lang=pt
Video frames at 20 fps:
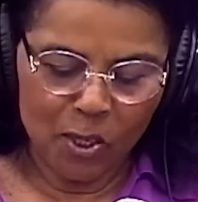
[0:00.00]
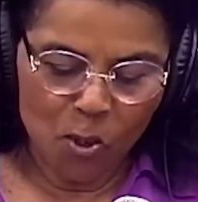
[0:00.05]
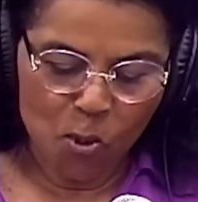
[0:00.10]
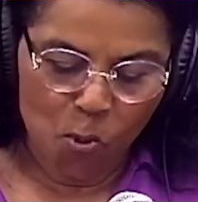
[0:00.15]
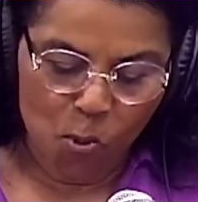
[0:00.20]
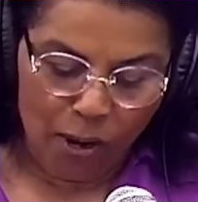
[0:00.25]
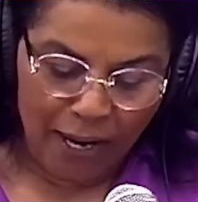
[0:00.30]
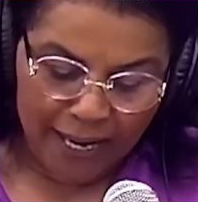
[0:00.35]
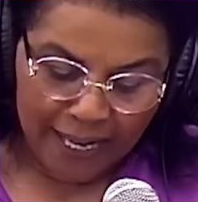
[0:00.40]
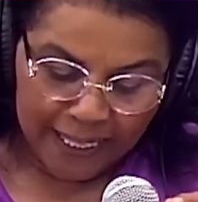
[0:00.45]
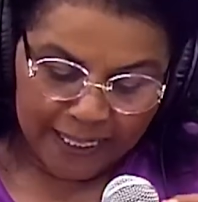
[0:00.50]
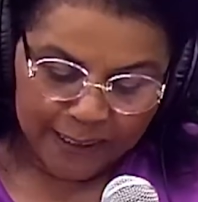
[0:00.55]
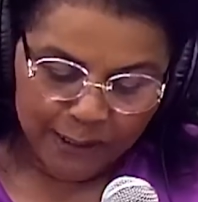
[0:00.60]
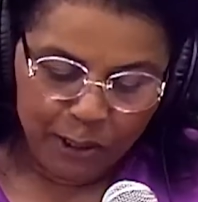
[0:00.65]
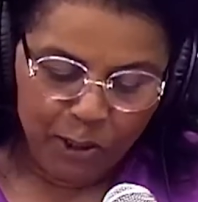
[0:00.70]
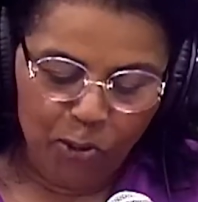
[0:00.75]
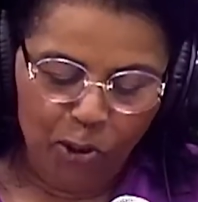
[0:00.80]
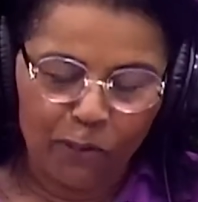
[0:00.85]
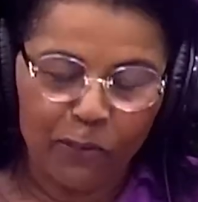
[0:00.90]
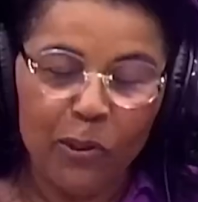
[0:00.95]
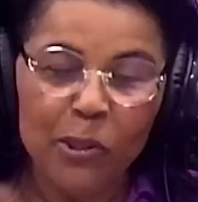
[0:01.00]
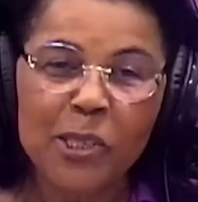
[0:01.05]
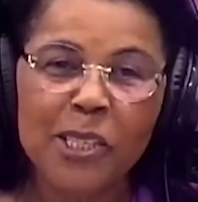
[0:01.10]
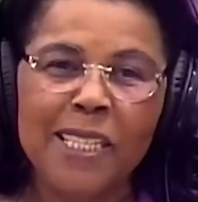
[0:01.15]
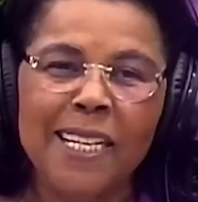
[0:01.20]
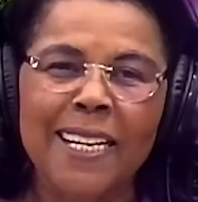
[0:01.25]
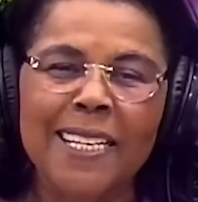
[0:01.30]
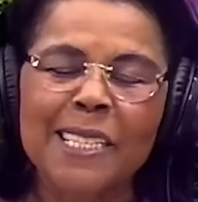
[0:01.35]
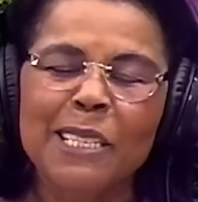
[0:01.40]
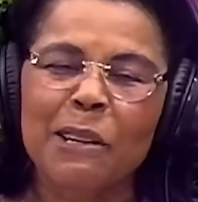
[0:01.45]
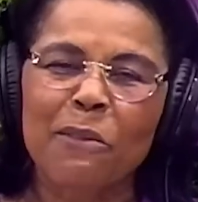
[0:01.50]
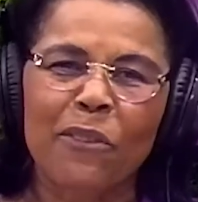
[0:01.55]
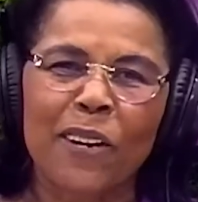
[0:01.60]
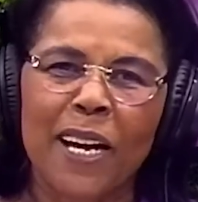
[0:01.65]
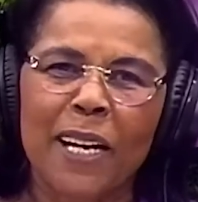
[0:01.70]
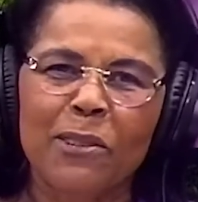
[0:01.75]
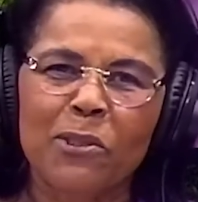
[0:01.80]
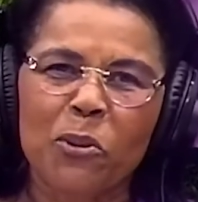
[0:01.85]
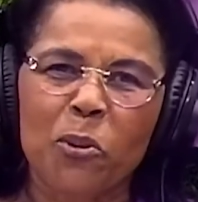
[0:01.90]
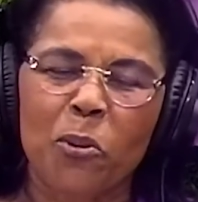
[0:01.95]
Guarde com você este
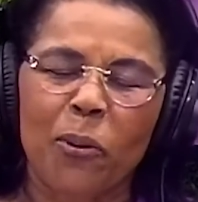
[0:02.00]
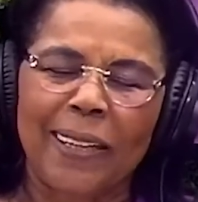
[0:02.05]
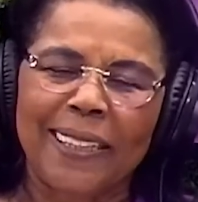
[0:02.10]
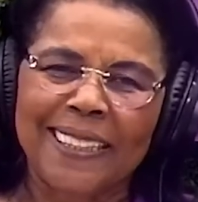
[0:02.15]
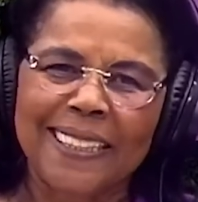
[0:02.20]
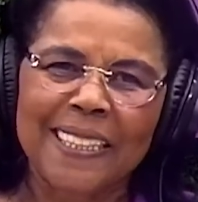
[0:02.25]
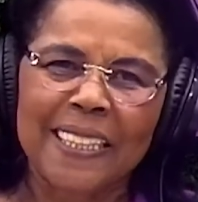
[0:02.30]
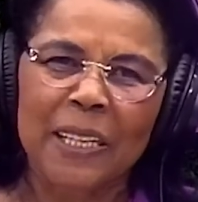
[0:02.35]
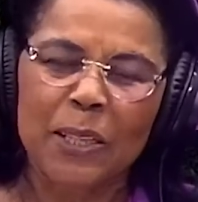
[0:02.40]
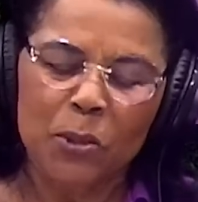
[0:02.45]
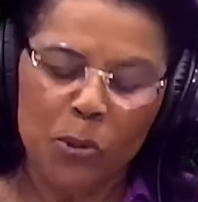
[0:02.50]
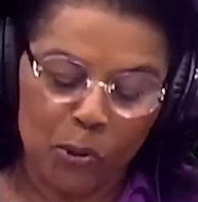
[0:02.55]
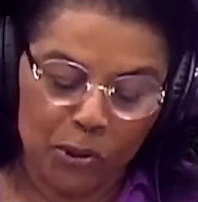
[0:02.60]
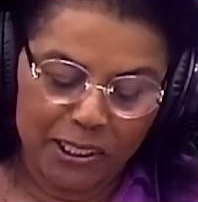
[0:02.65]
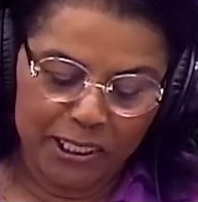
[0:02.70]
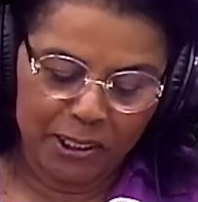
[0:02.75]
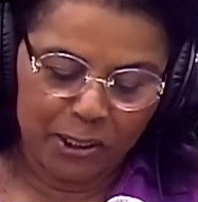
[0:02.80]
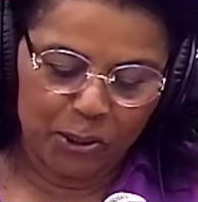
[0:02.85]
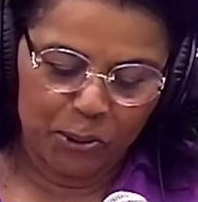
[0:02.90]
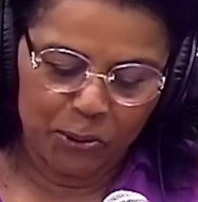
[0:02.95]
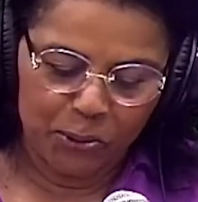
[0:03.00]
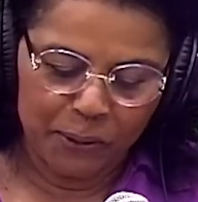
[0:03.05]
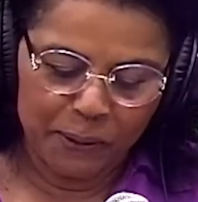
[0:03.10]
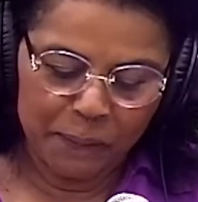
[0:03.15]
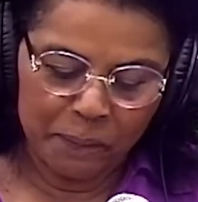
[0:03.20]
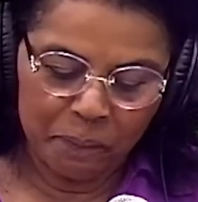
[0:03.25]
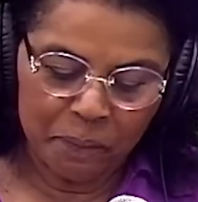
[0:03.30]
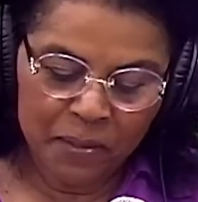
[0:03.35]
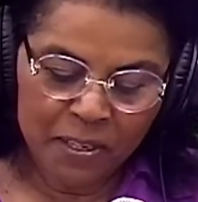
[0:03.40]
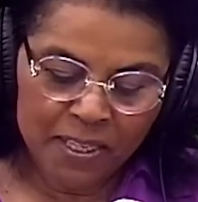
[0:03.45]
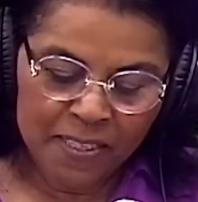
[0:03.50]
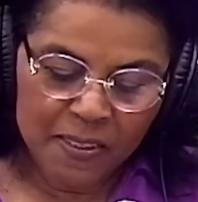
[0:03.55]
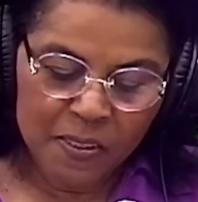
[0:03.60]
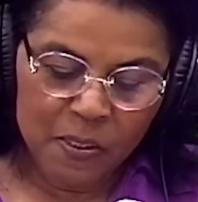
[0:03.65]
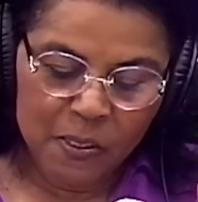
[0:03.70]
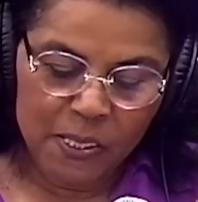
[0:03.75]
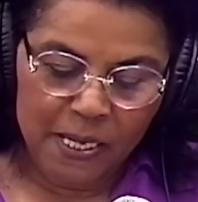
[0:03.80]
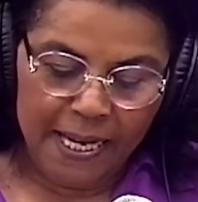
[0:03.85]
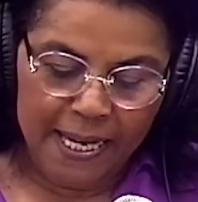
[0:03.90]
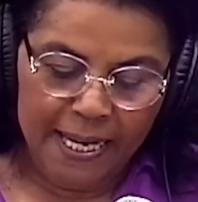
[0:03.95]
verso 48
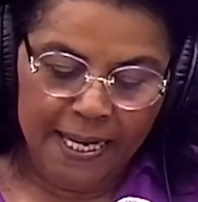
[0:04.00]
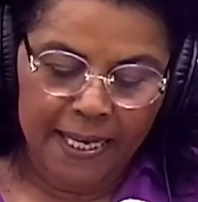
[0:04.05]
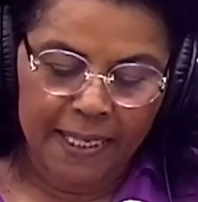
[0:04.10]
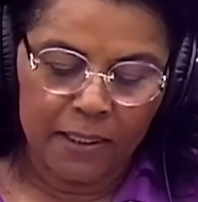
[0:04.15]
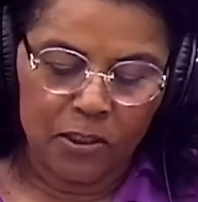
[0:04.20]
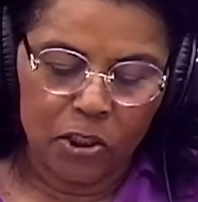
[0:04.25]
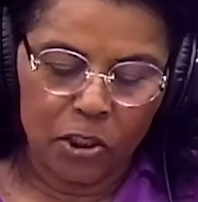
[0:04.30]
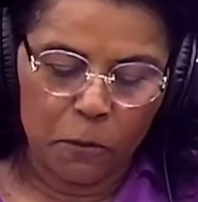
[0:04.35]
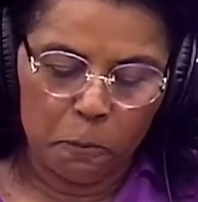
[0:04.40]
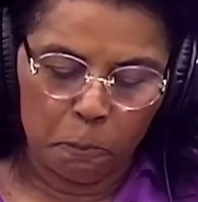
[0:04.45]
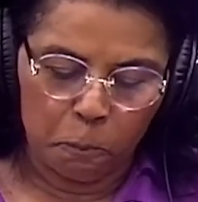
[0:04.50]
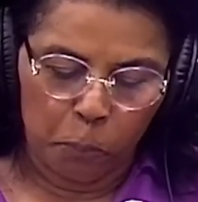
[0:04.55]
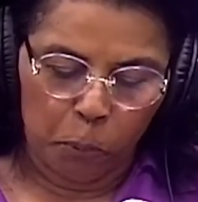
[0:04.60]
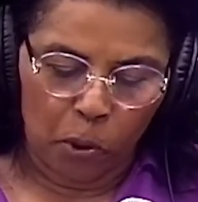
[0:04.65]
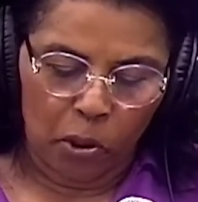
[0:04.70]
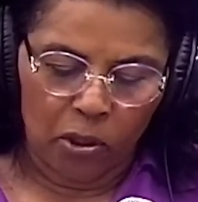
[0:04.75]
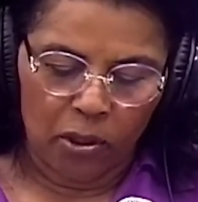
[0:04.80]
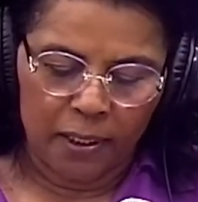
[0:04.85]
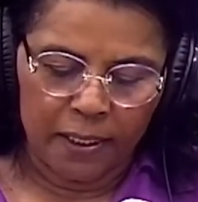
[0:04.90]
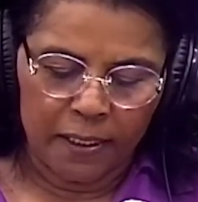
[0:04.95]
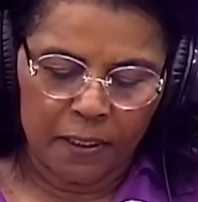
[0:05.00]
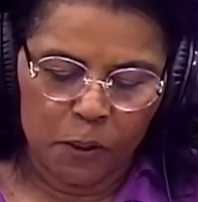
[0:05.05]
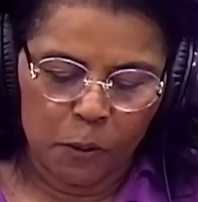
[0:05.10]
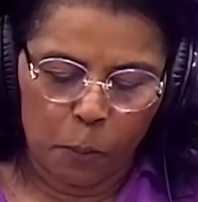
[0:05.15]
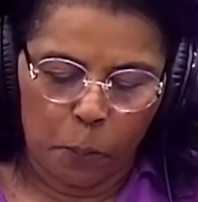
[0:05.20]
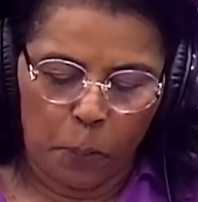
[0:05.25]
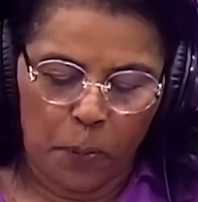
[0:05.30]
Sede, pois,